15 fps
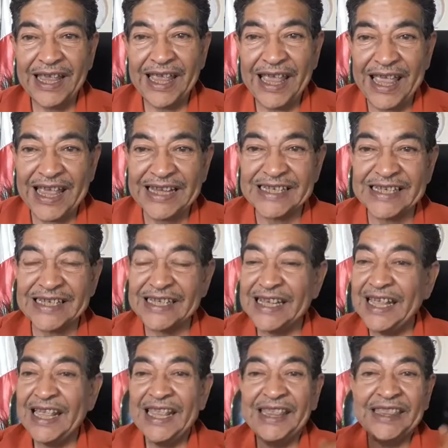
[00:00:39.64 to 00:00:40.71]
es
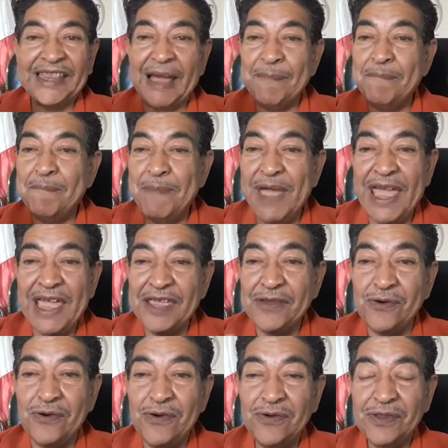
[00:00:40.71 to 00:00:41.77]
tan
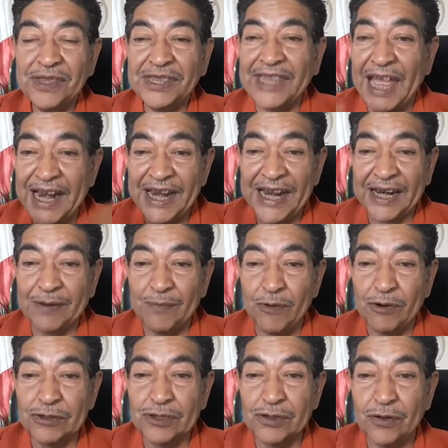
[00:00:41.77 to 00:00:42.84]
bello, tan
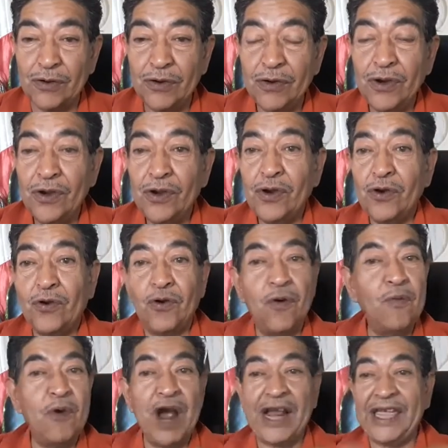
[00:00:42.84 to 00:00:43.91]
hermoso
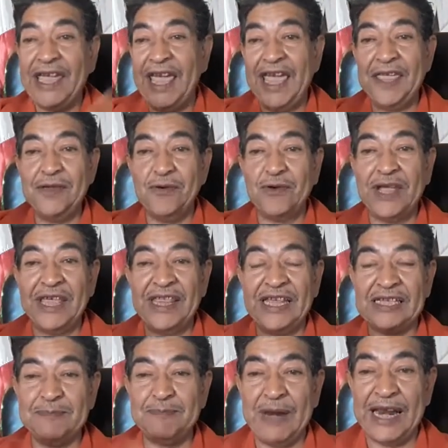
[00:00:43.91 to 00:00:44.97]
como aquello que
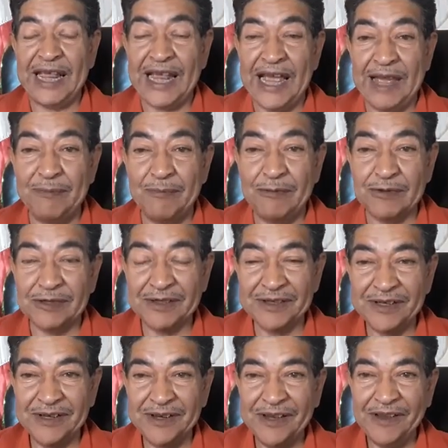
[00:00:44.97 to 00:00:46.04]
desplegamos.
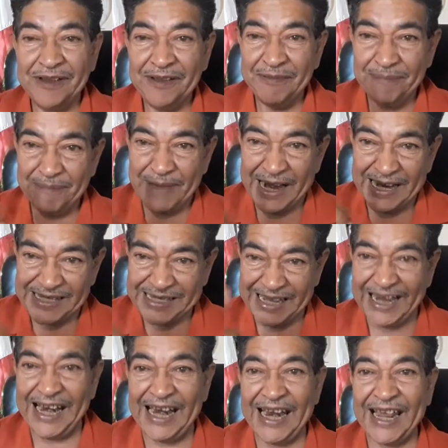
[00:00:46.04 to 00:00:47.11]
Para
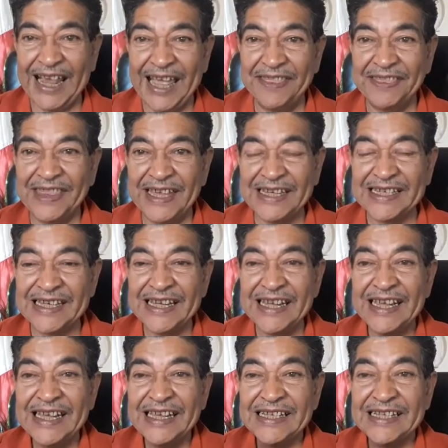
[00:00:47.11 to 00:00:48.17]
ser elegantes,
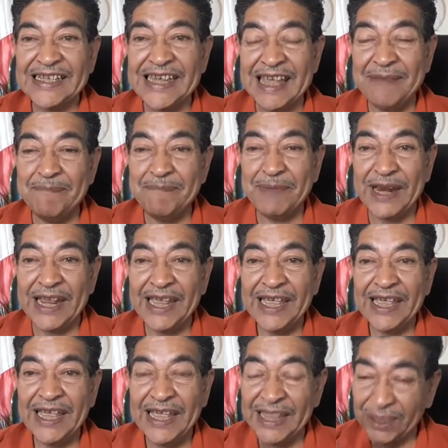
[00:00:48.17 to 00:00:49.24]
siempre,
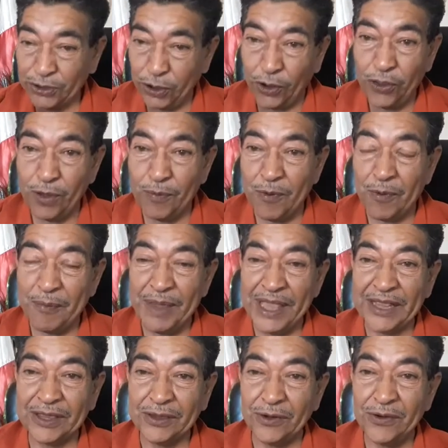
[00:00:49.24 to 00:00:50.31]
en todo
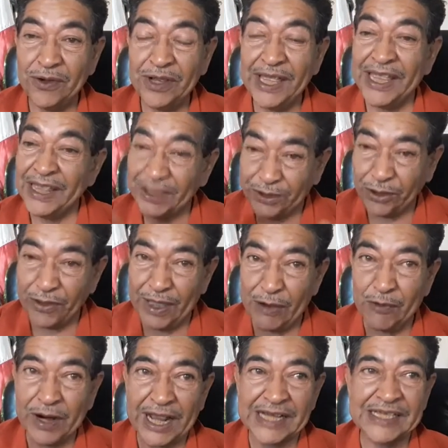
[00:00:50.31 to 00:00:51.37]
momento, en
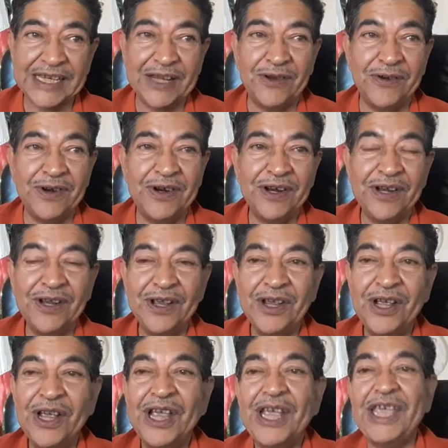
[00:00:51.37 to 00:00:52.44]
toda ocasión,
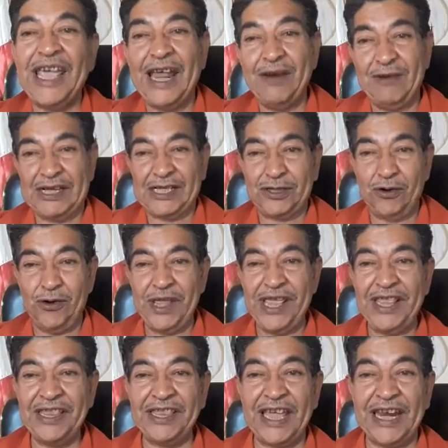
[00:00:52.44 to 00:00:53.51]
que nuestro
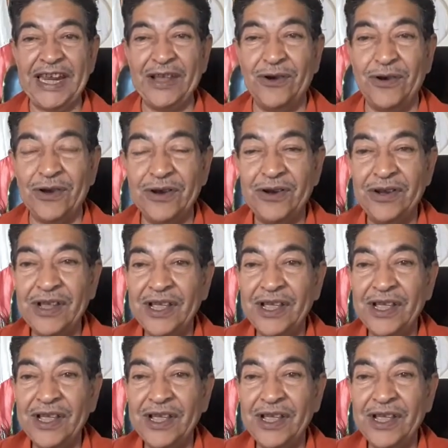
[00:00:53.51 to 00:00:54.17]
interior